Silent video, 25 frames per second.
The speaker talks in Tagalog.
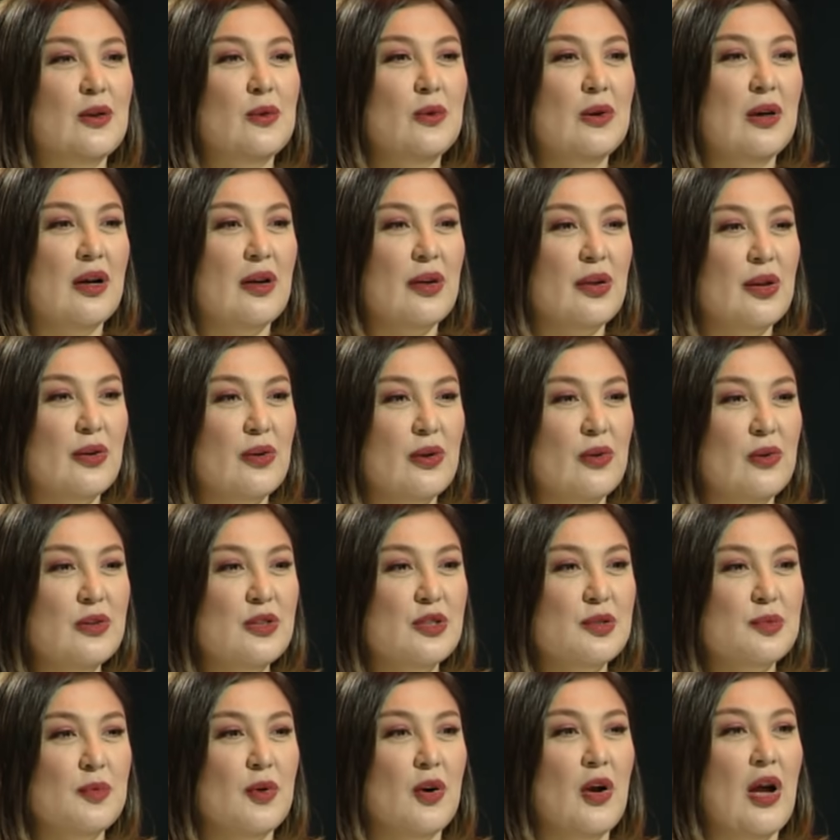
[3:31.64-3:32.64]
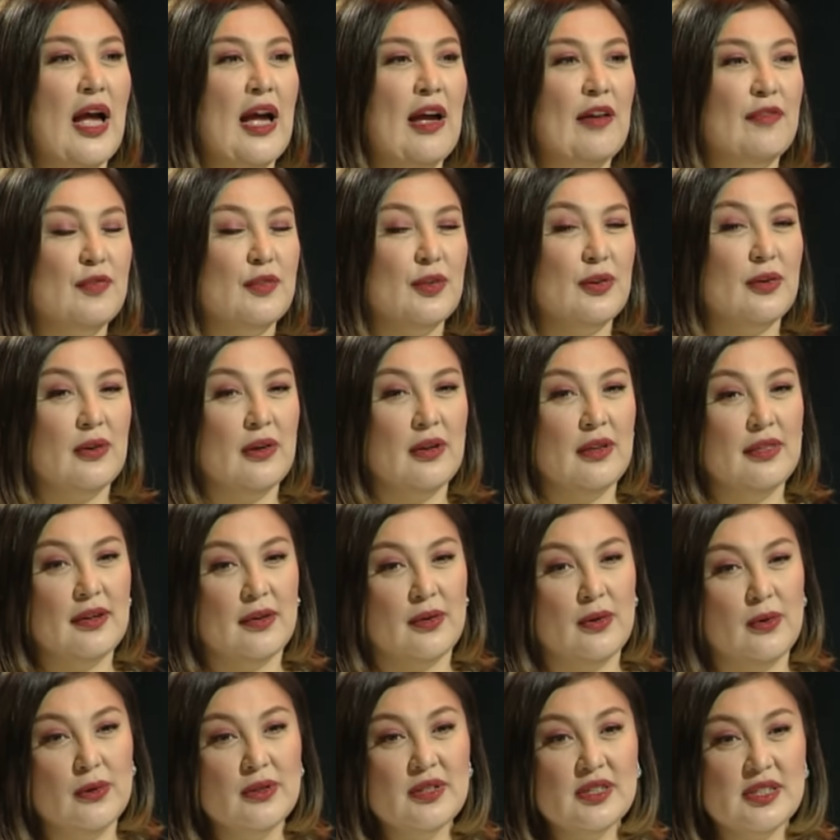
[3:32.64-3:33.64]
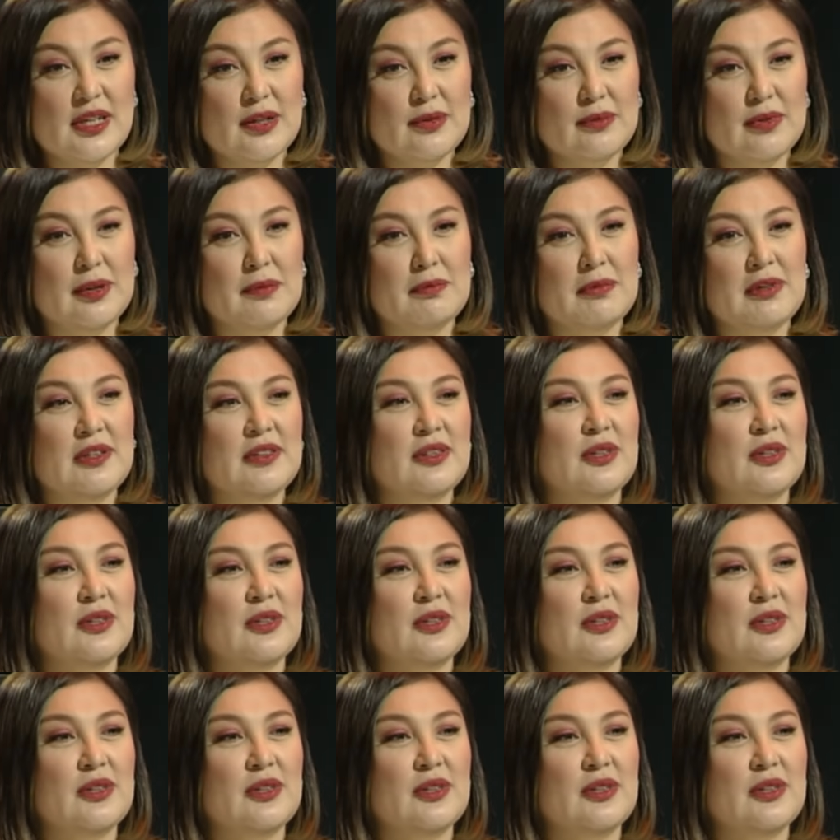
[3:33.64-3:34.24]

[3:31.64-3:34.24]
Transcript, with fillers: kung ako yung coach mo, after all the coaching we will